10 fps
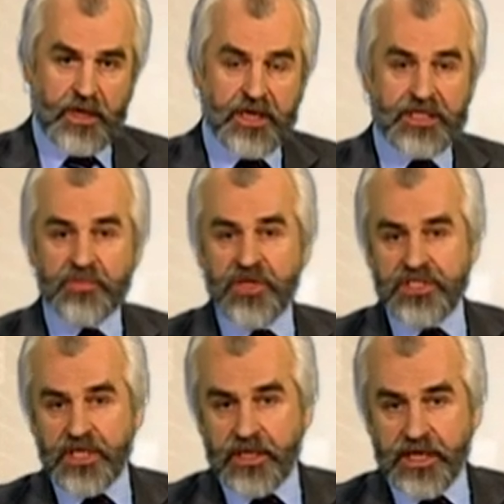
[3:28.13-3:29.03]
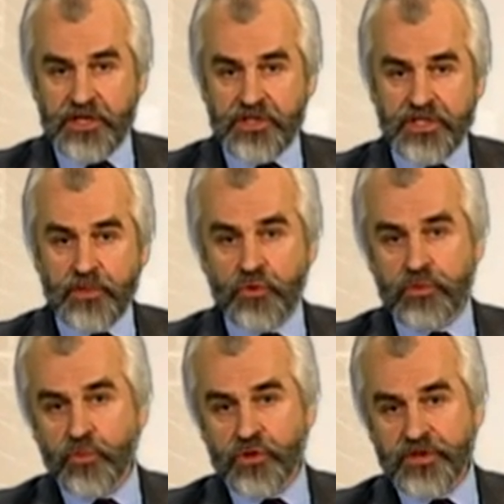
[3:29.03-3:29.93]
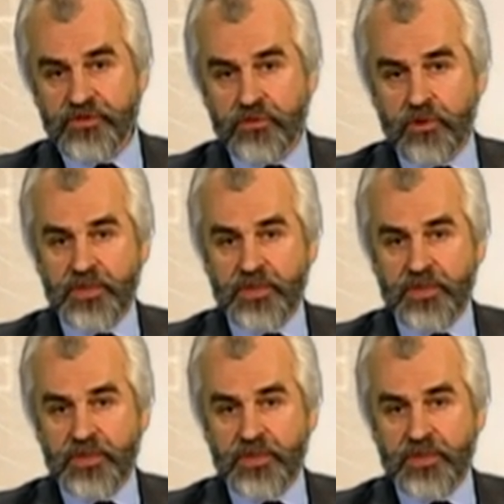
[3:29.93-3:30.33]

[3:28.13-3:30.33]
Летописцы, конечно же, будут больше всего